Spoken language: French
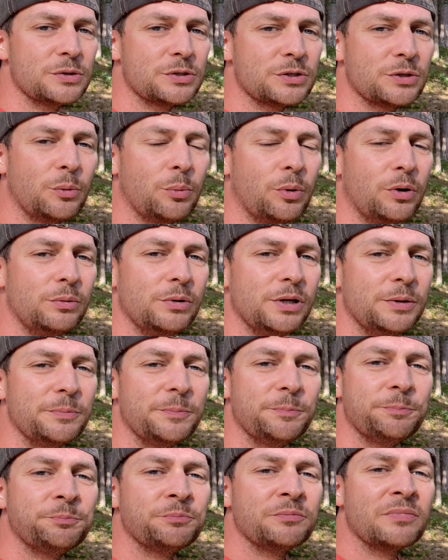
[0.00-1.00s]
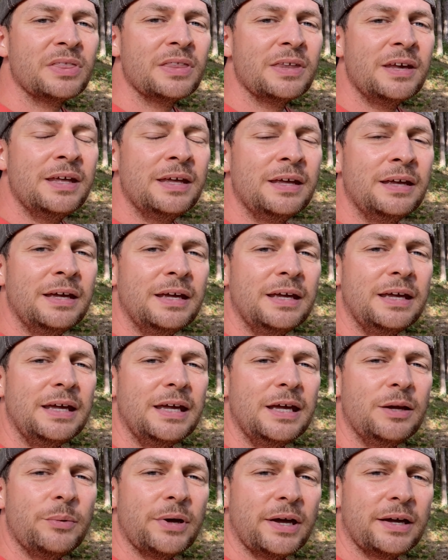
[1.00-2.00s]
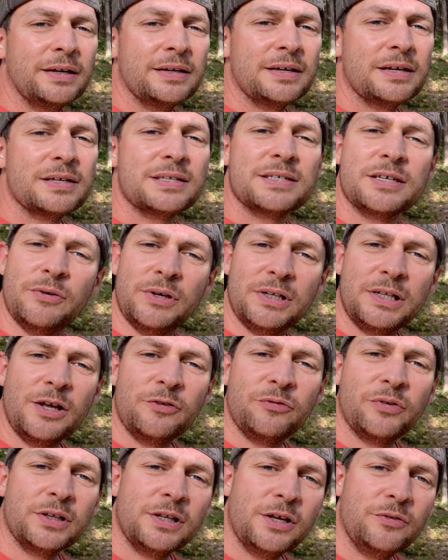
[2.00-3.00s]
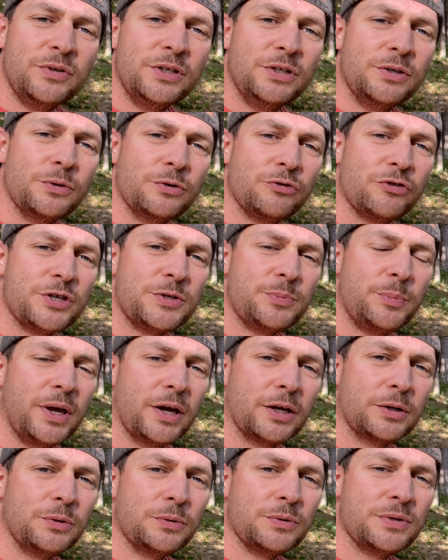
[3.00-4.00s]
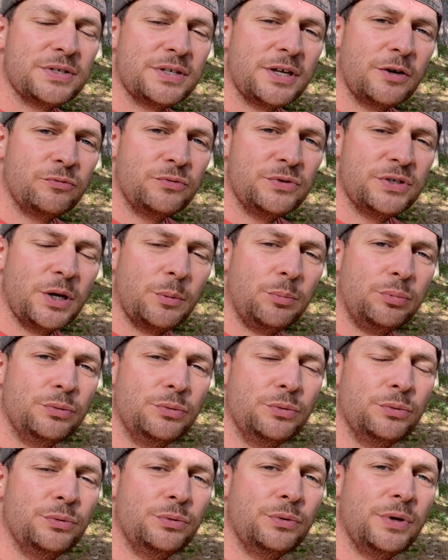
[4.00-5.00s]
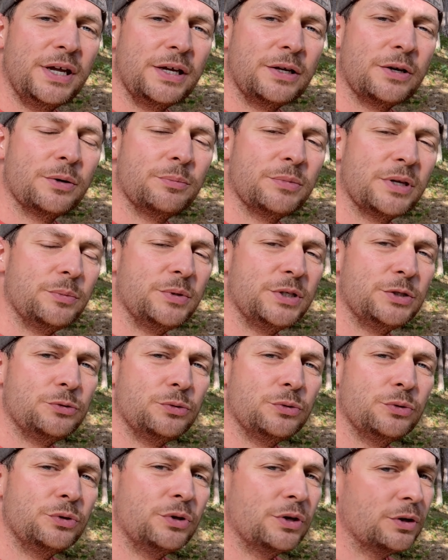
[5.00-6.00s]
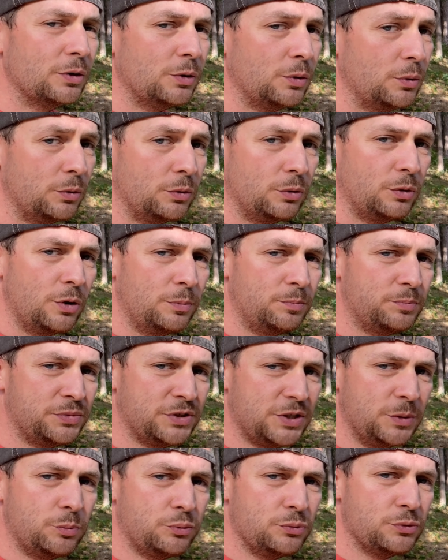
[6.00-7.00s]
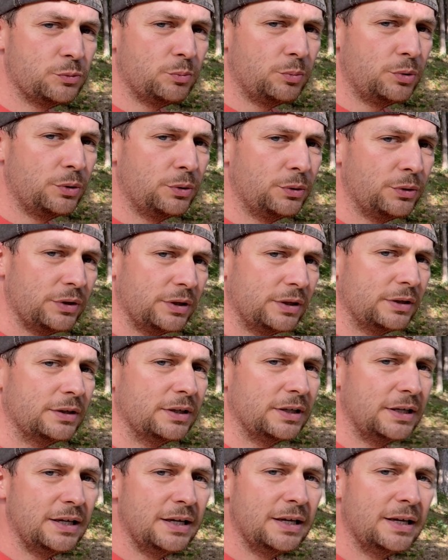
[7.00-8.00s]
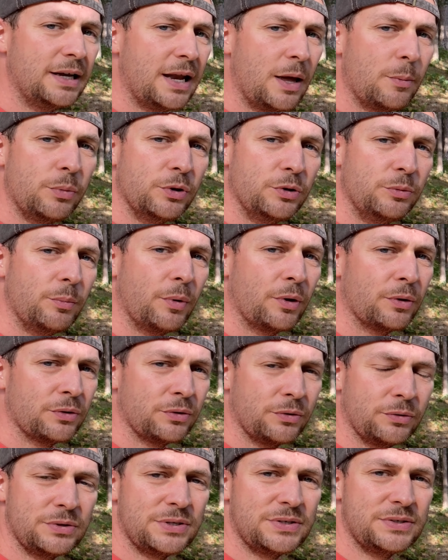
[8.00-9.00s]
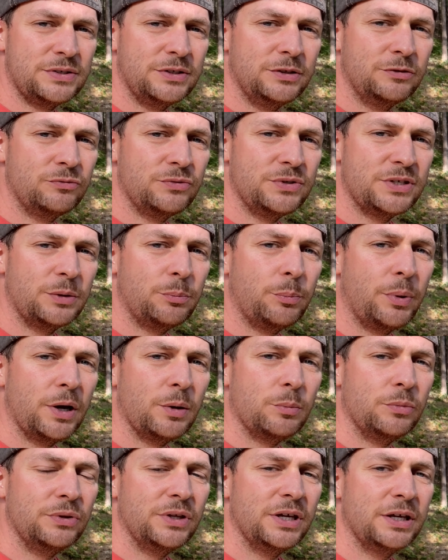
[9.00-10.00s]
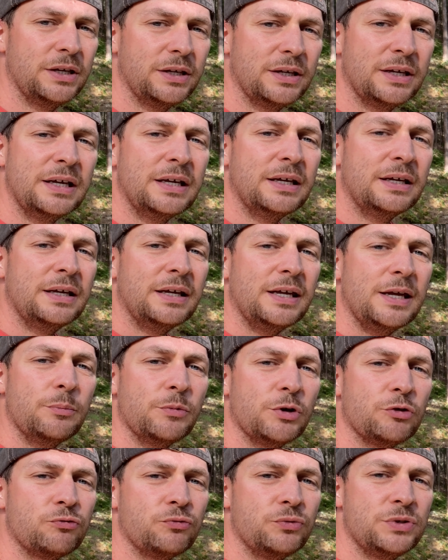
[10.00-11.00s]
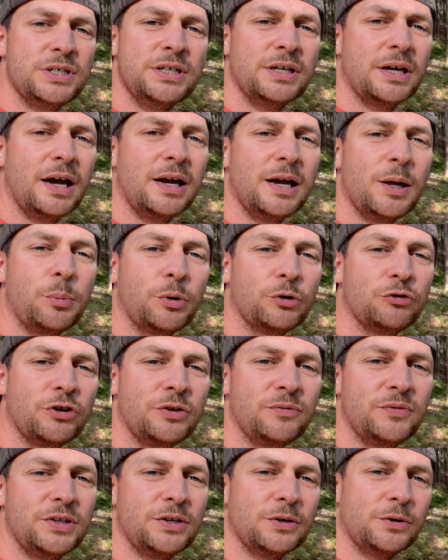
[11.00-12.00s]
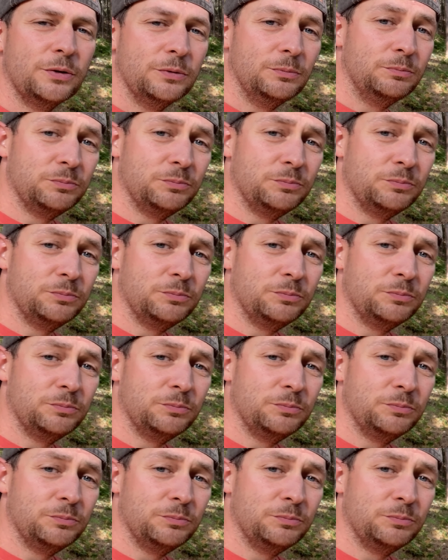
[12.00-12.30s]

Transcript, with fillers: sans problème. Et eh ben ça va être la fin de la vidéo, j'espère que ça vous a plu et comme d'habitude, le petit pouce bleu et l'abonnement si vous n'êtes pas abonné. Et moi je vous dis à la prochaine vidéo.